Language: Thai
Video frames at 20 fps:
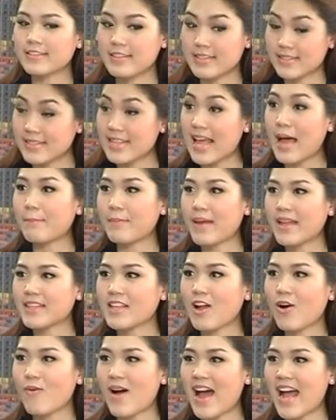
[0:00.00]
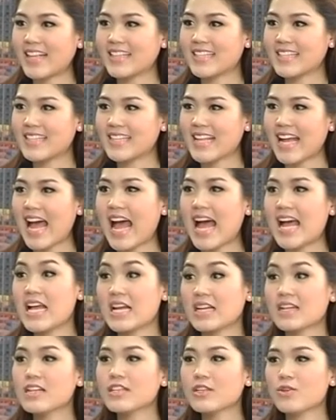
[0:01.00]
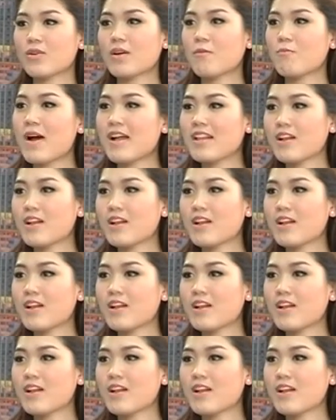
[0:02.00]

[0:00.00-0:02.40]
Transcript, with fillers: 1-3 เม็ดต่อวันนะคะขึ้นอยู่กับว่า